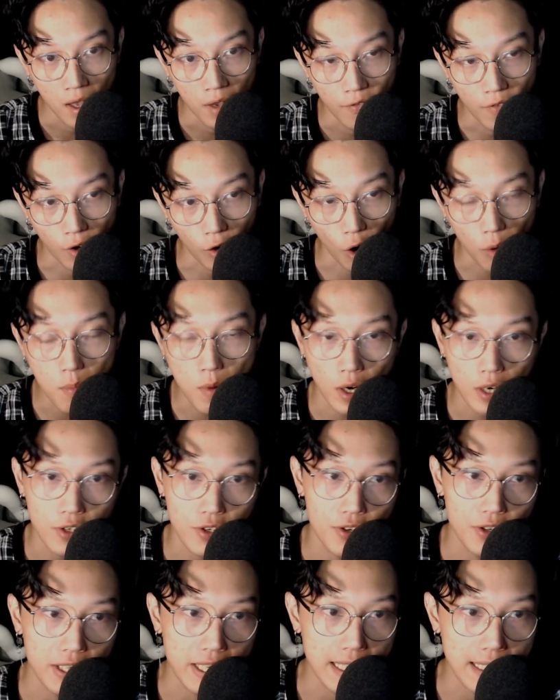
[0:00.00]
Và có một cái
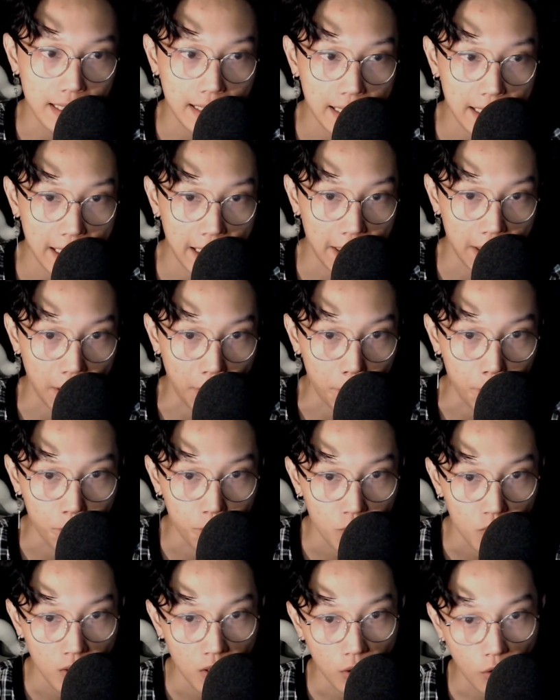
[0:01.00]
sự kiện như thế này nè.
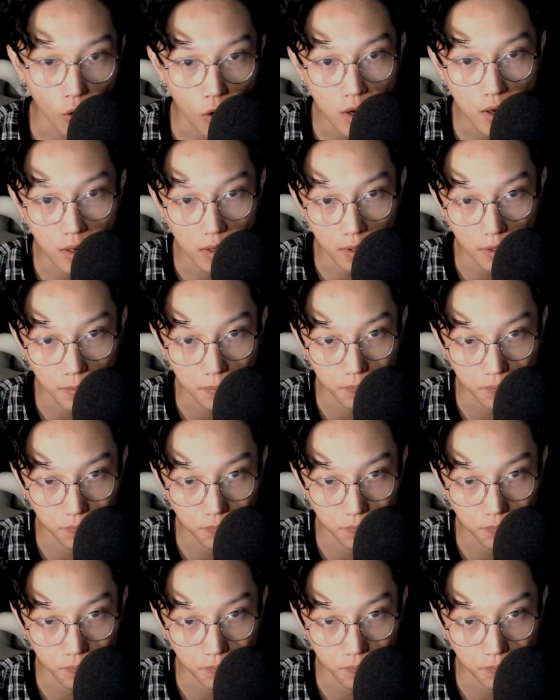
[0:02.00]
Có lần á,